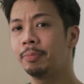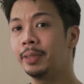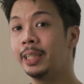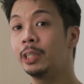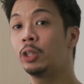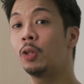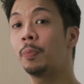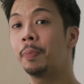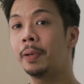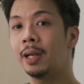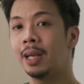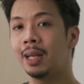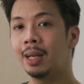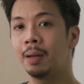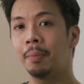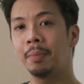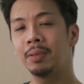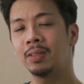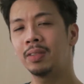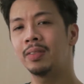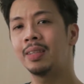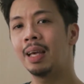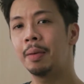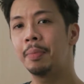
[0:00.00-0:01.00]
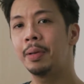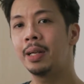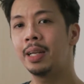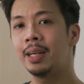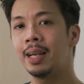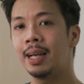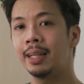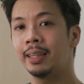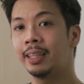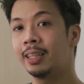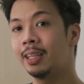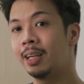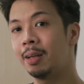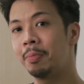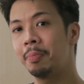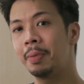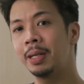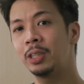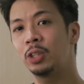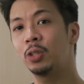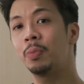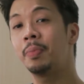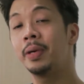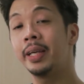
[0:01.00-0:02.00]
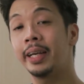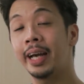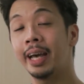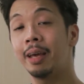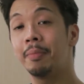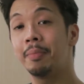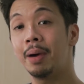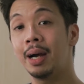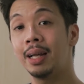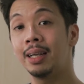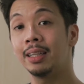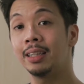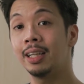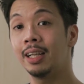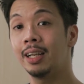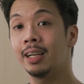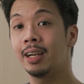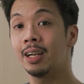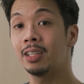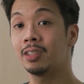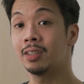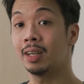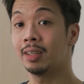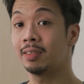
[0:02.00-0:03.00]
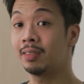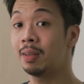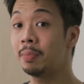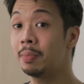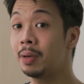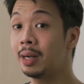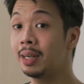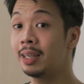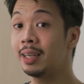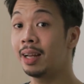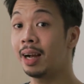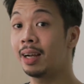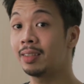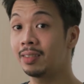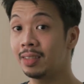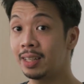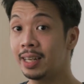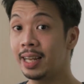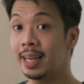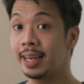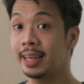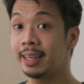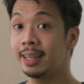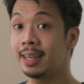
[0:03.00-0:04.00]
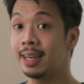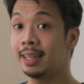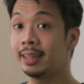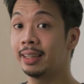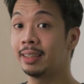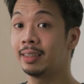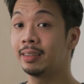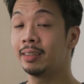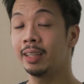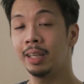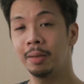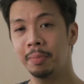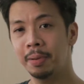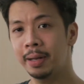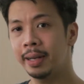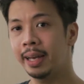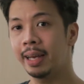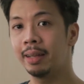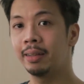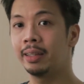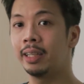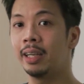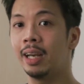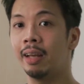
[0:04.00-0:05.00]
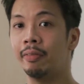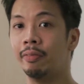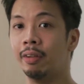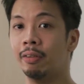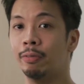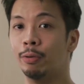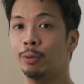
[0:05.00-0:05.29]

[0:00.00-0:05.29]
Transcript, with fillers: dito pa lang masasabi na natin na medyo may kaibahan na talaga siya sa mga nakasanayan nating ibang entry level